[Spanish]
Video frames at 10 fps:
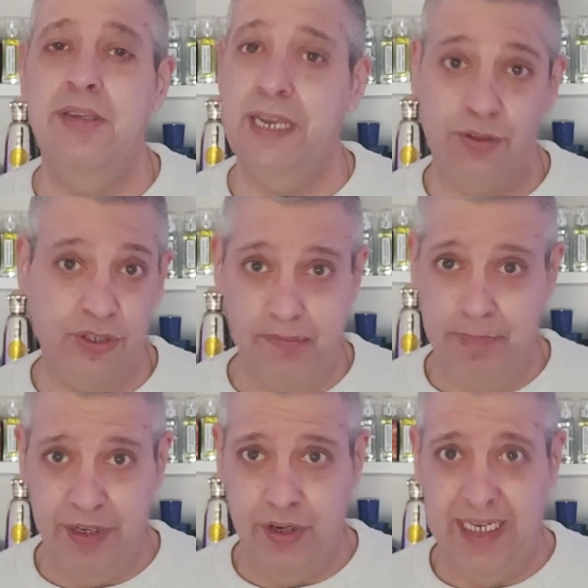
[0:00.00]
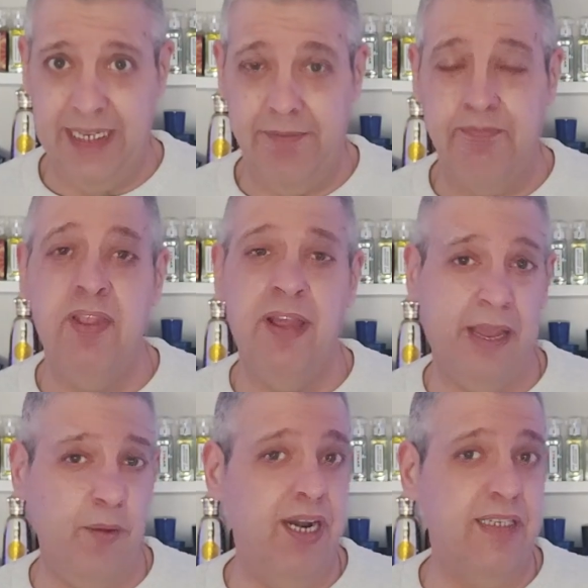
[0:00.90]
Esto es impresionante. ¿A
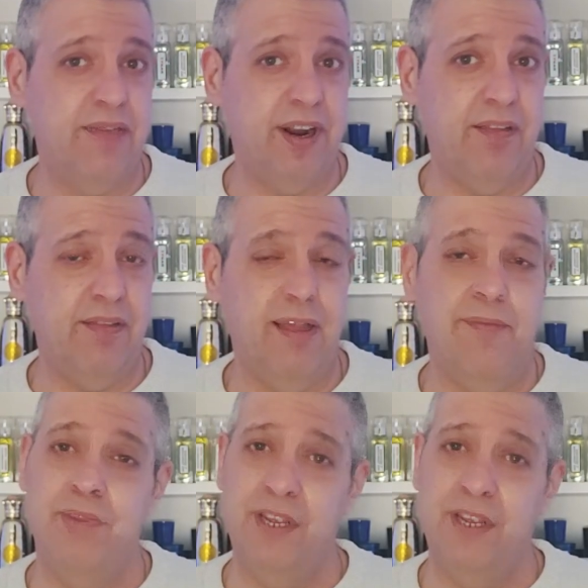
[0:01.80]
qué huele esta fragancia?